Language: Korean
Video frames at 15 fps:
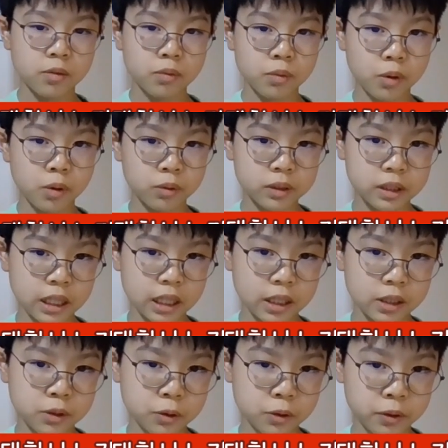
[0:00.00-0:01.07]
Rosa,
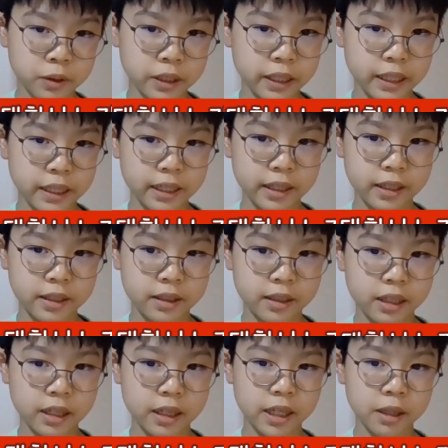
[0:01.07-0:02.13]
Joy, and
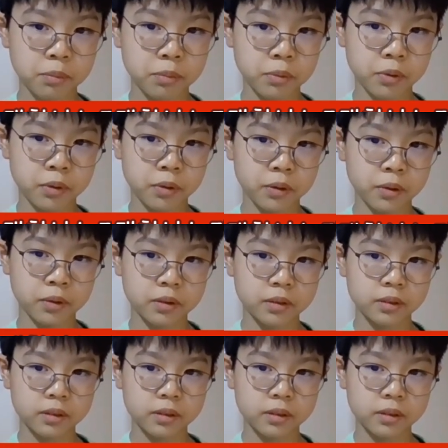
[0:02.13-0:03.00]
April.